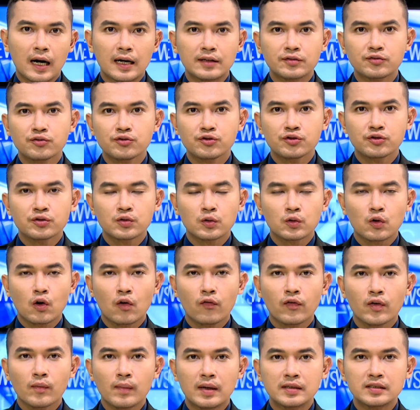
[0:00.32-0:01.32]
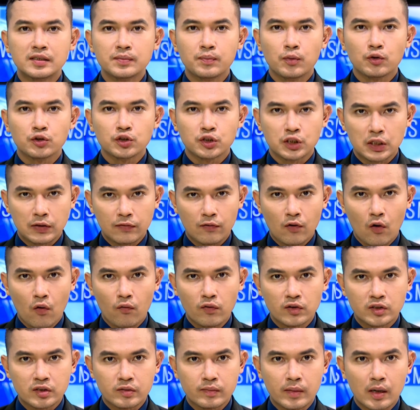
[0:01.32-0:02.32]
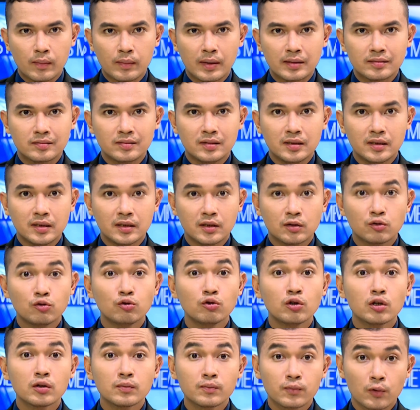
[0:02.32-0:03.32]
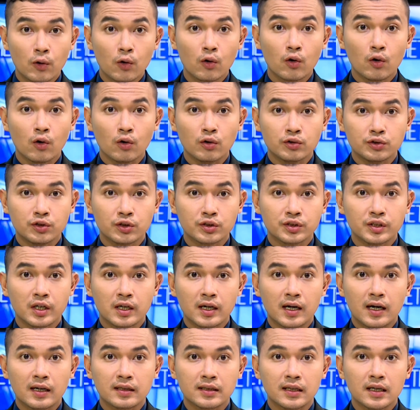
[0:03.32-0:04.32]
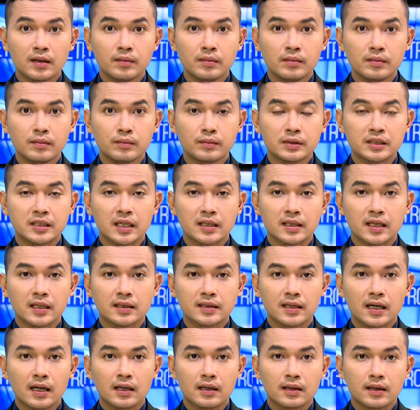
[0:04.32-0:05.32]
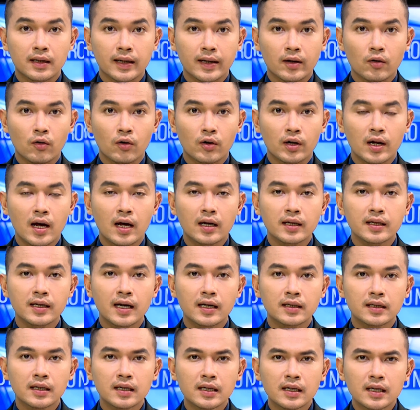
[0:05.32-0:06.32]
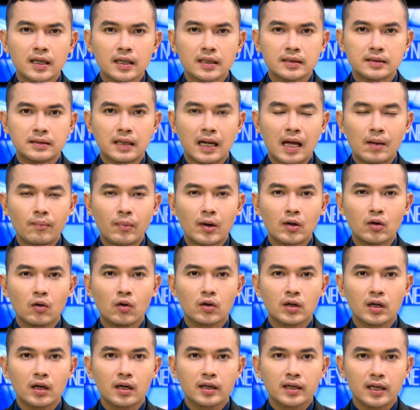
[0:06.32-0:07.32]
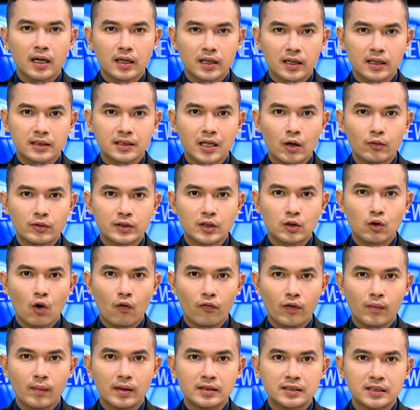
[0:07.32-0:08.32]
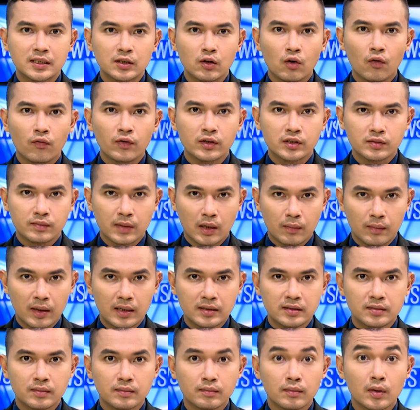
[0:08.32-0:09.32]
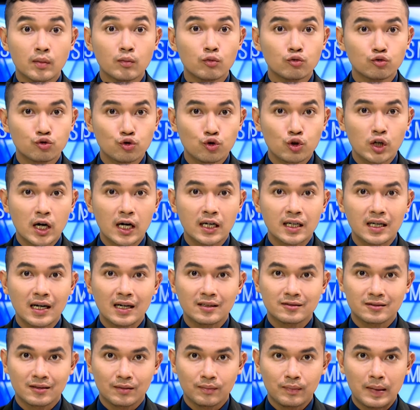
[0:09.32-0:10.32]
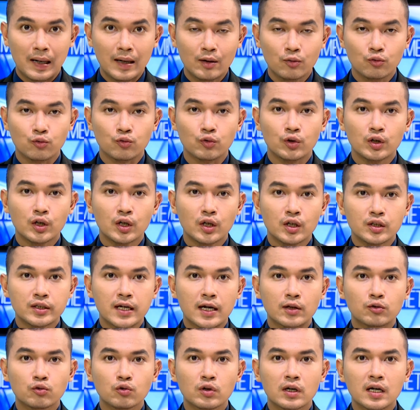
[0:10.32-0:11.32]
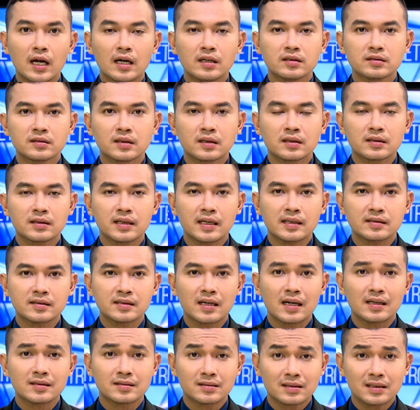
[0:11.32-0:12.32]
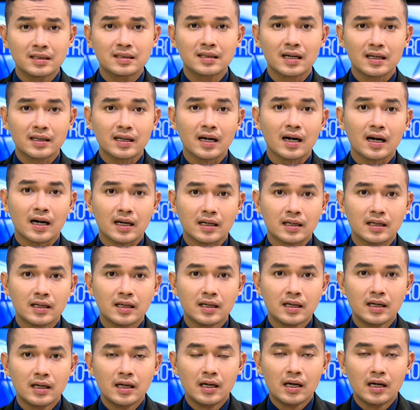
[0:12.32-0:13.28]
kasus terkonfirmasi positif COVID-19 di Kulon Progo, Yogyakarta mencatatkan rekor harian. 8 orang yang diketahui terkonfirmasi COVID-19 memunculkan klaster baru, yaitu klaster Desa Sri Kayangan.